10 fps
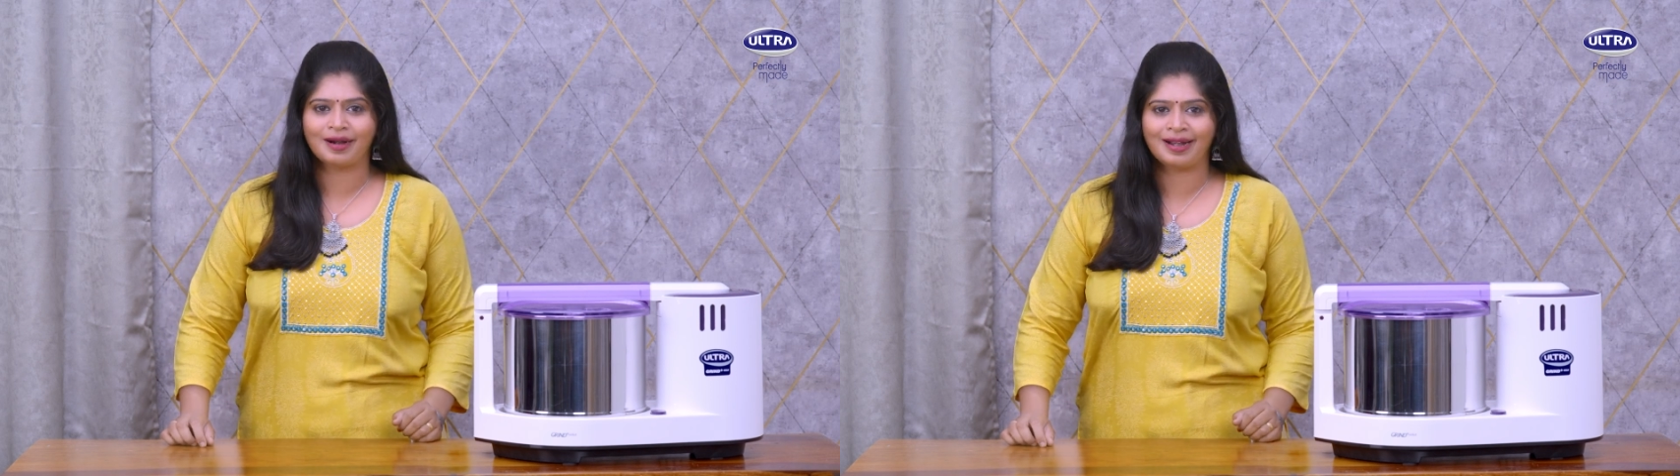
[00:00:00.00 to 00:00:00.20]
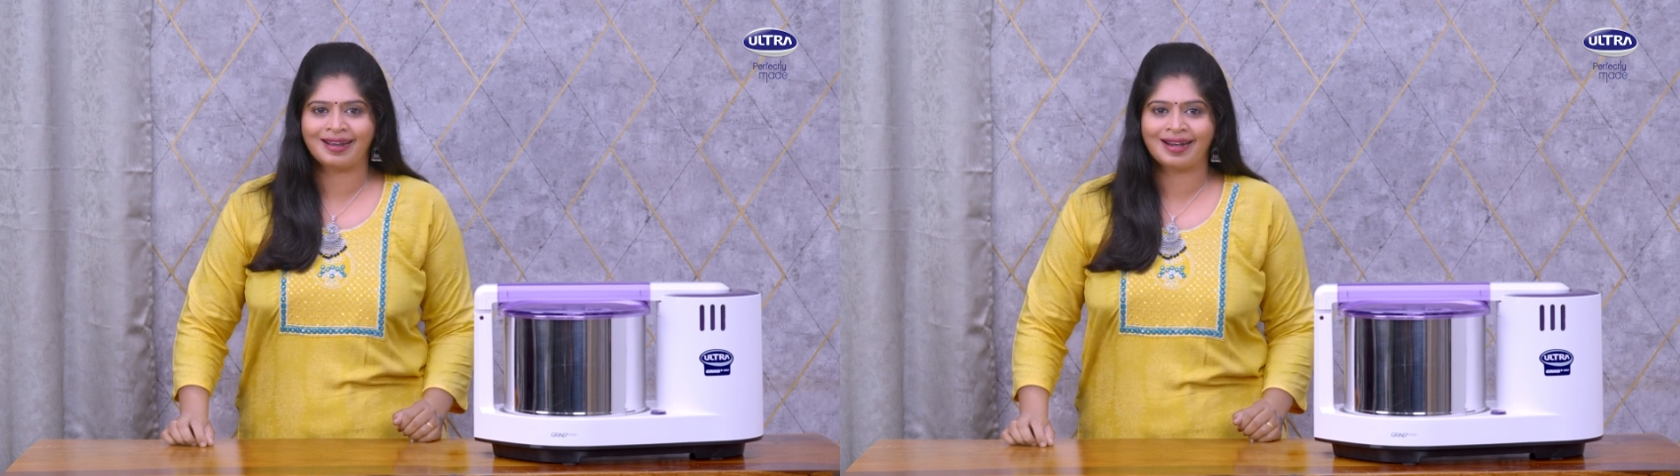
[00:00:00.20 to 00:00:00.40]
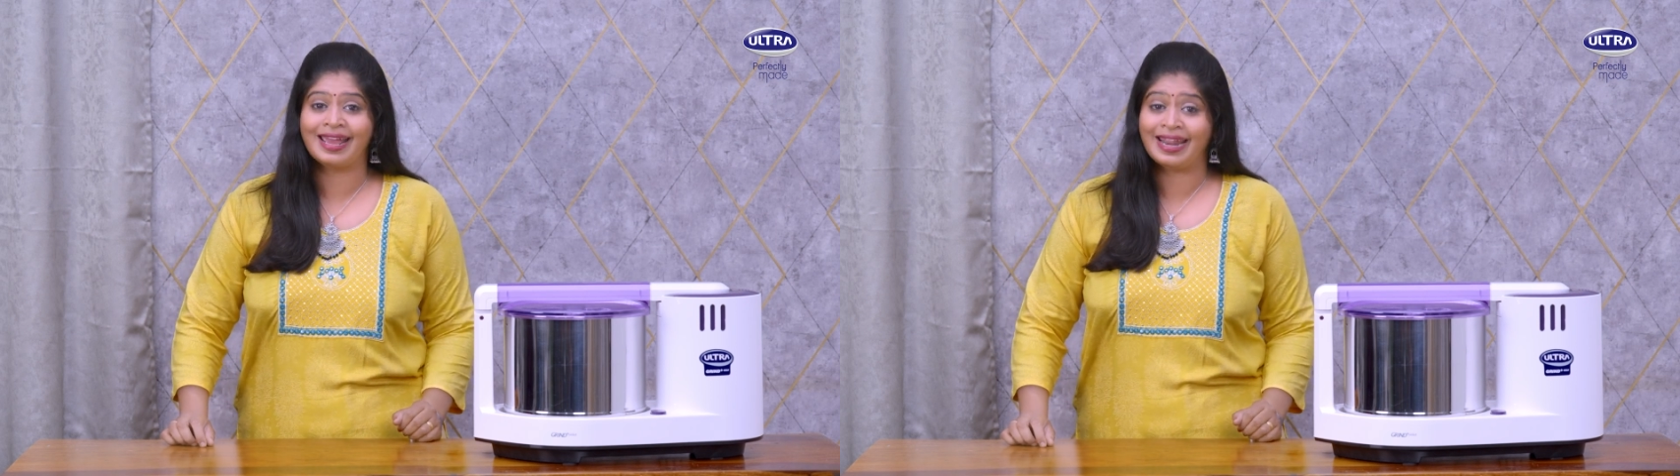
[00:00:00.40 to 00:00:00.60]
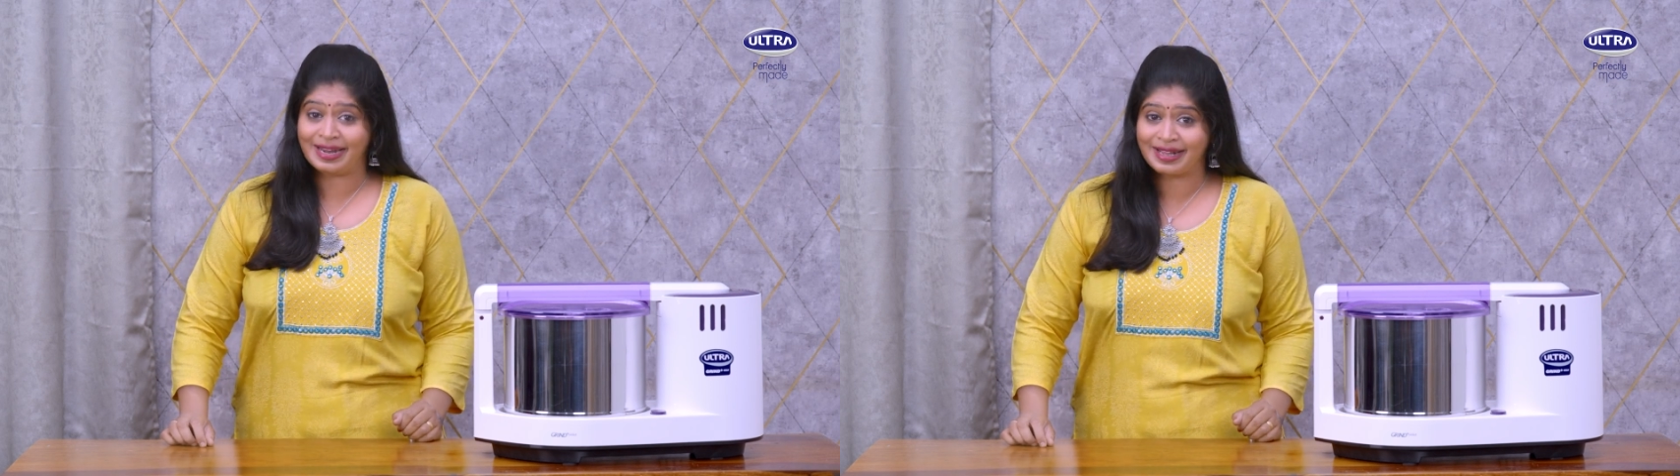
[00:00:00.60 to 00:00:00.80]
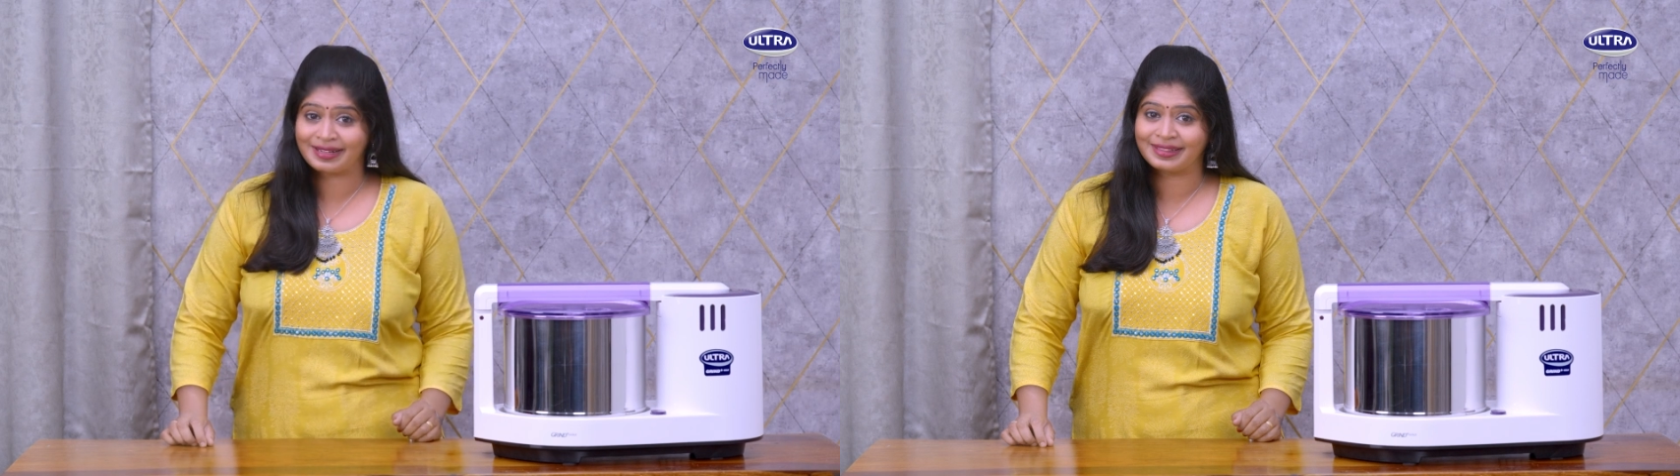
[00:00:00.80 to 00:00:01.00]
கிரைண்டரில் என்ன
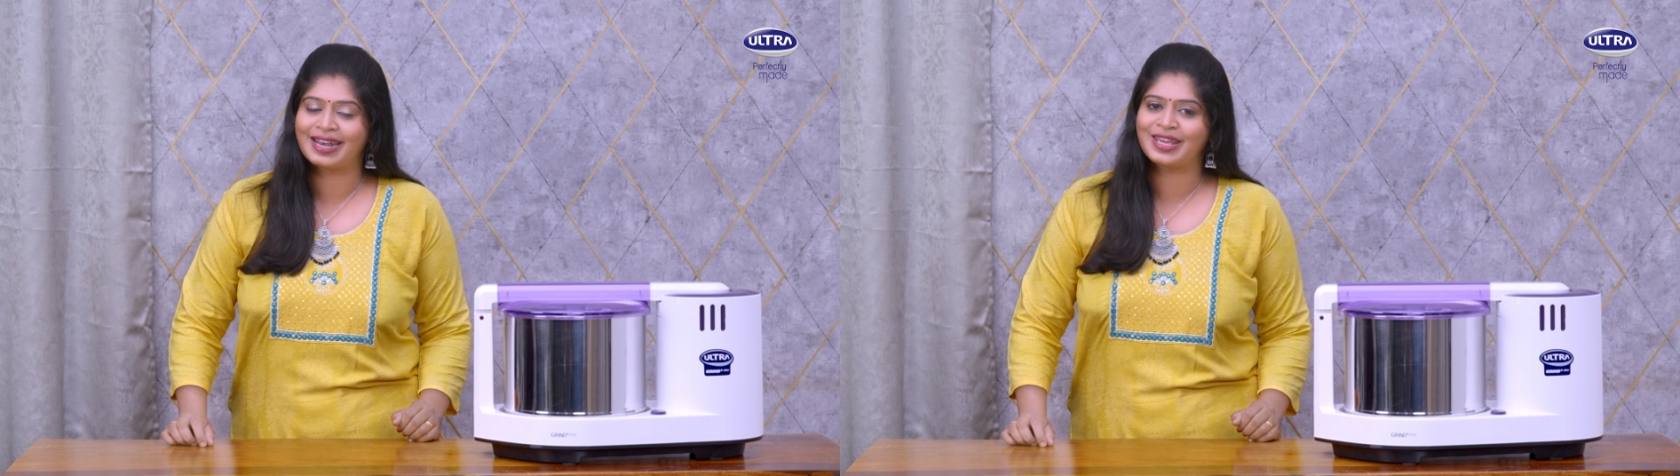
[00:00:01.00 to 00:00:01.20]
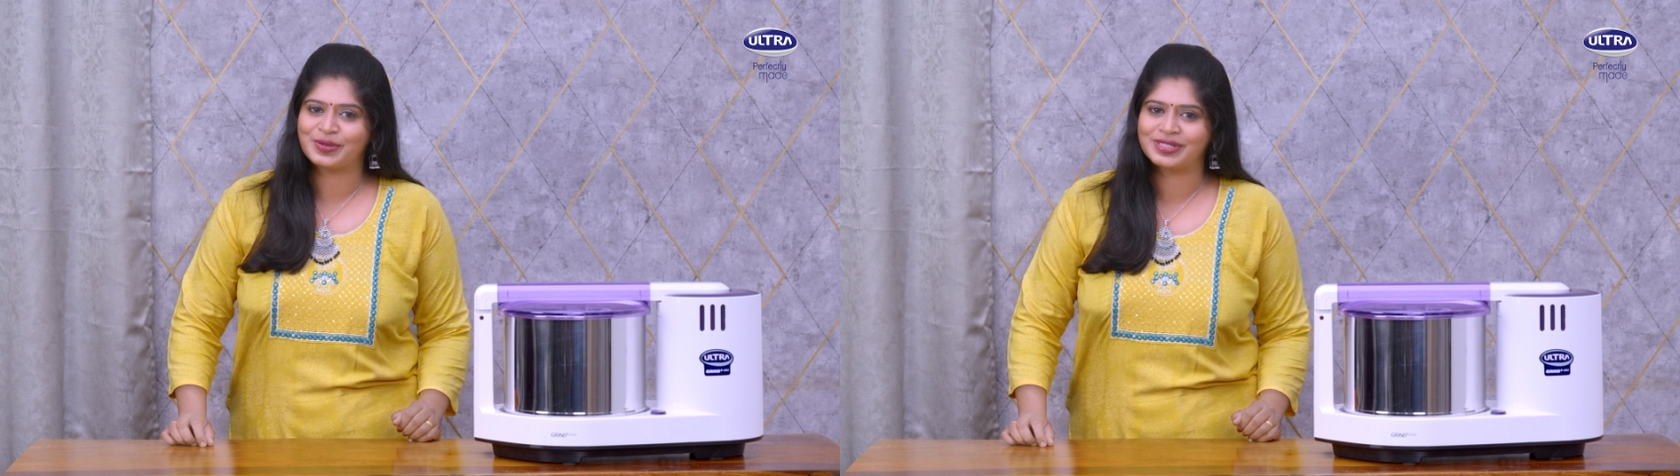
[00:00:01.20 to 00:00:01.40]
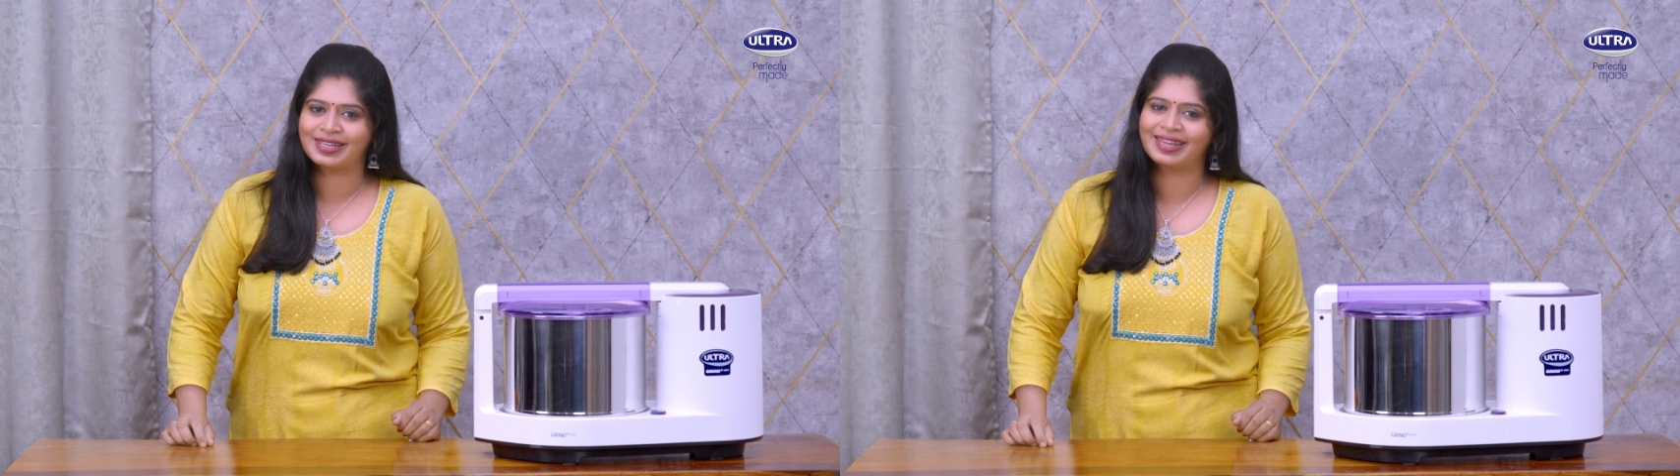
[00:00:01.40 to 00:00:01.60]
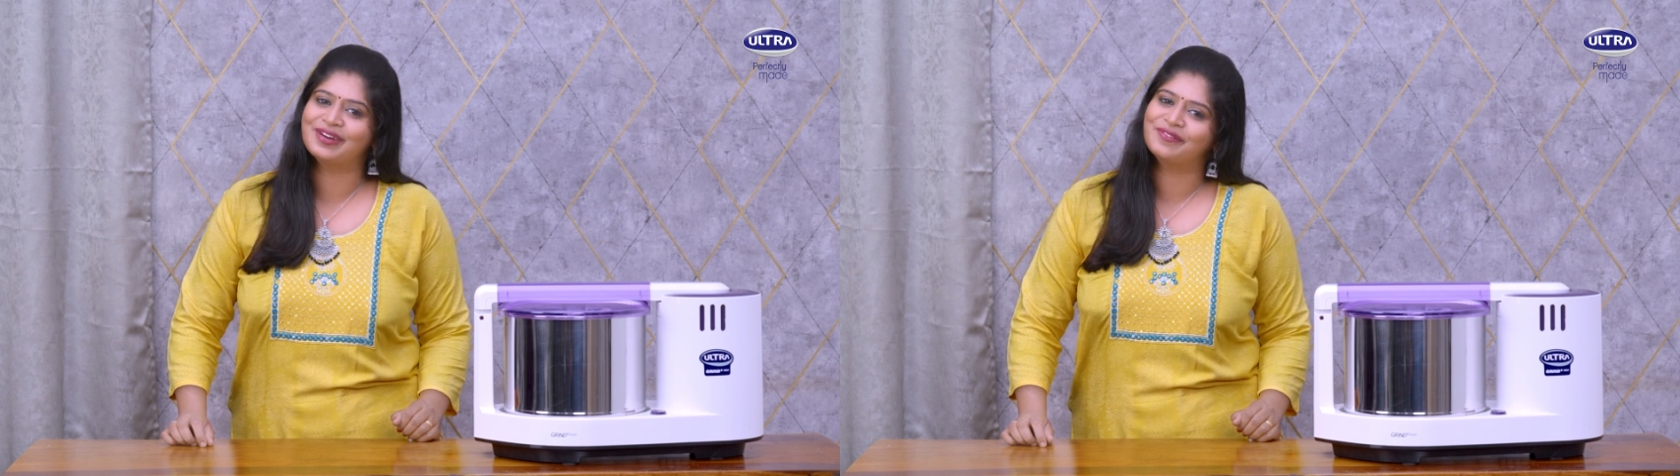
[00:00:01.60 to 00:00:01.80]
இருக்குன்னு தானே யோசிக்கிறீங்க